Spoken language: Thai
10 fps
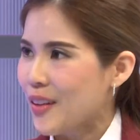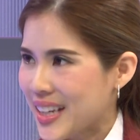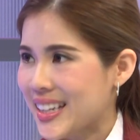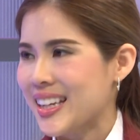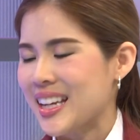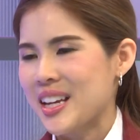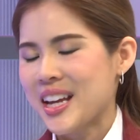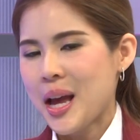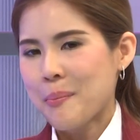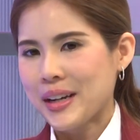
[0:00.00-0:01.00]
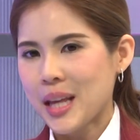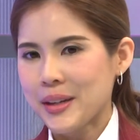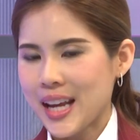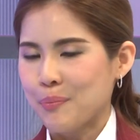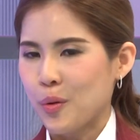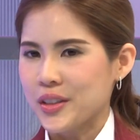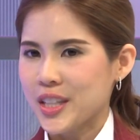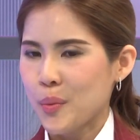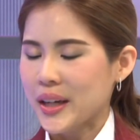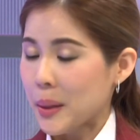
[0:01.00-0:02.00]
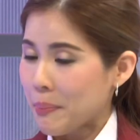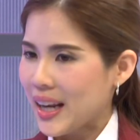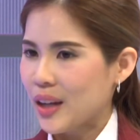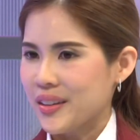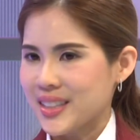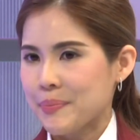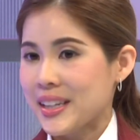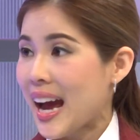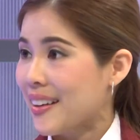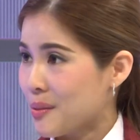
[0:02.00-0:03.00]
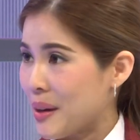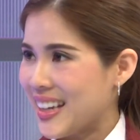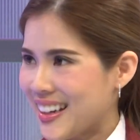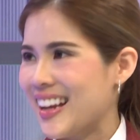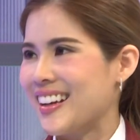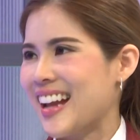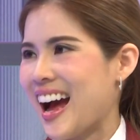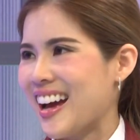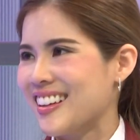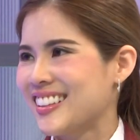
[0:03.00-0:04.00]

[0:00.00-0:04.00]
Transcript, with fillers: ราวได้ดีมันเลยเป็นเหตุผลที่ว่าทำไมเราถึงจำนิทานสมัยเด็กๆได้